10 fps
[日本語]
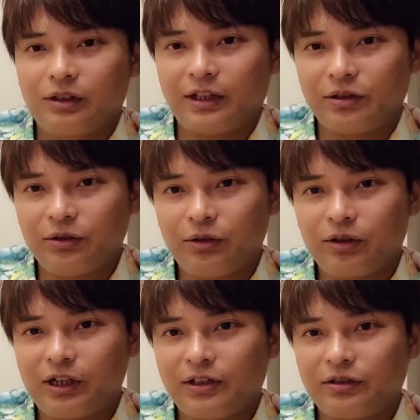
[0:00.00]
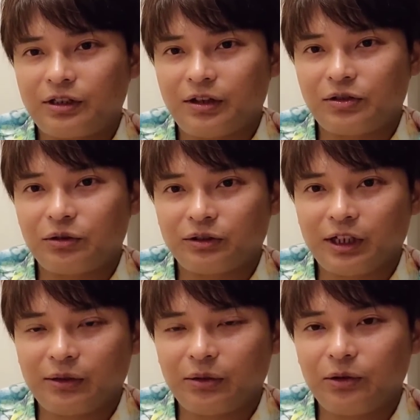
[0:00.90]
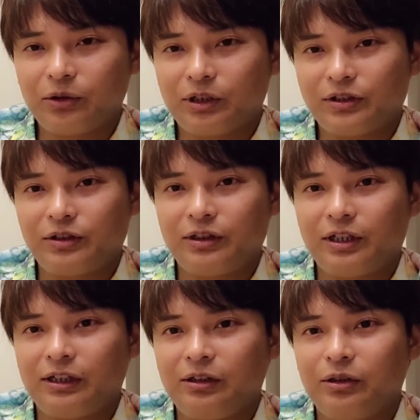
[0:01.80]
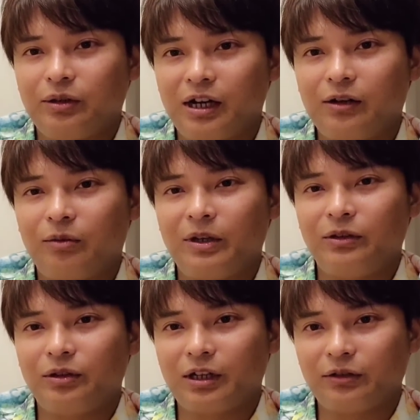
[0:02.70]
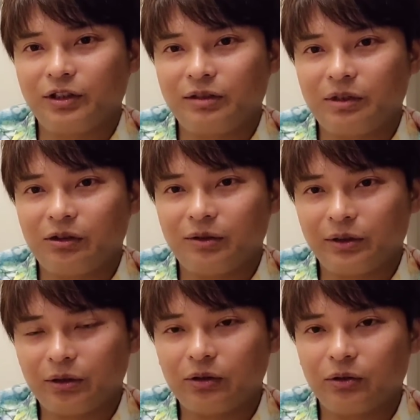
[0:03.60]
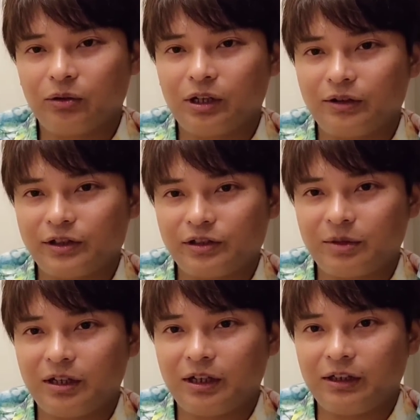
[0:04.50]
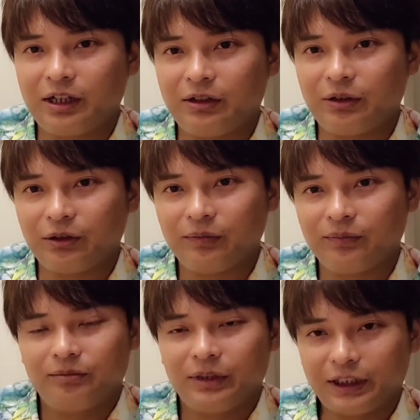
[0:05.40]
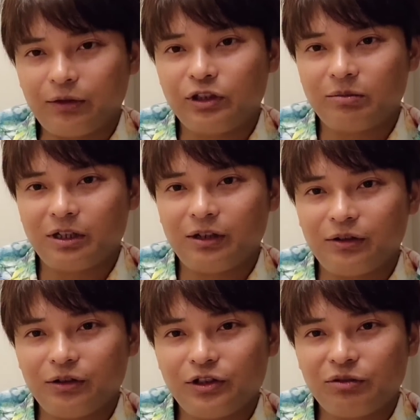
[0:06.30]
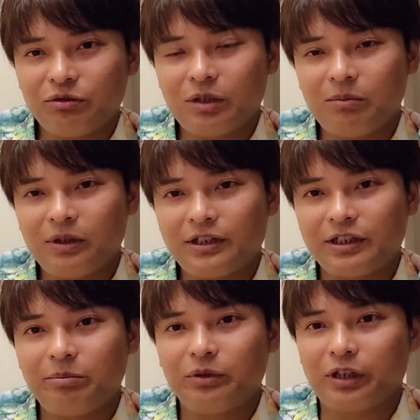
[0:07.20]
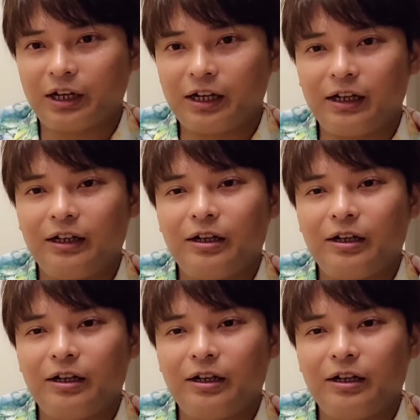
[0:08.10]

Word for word: 手数料が安くなる招待コードが付いたリンクはコメント欄の一番上と動画の説明欄にあるよまた藤原の YouTube メンバーシップなら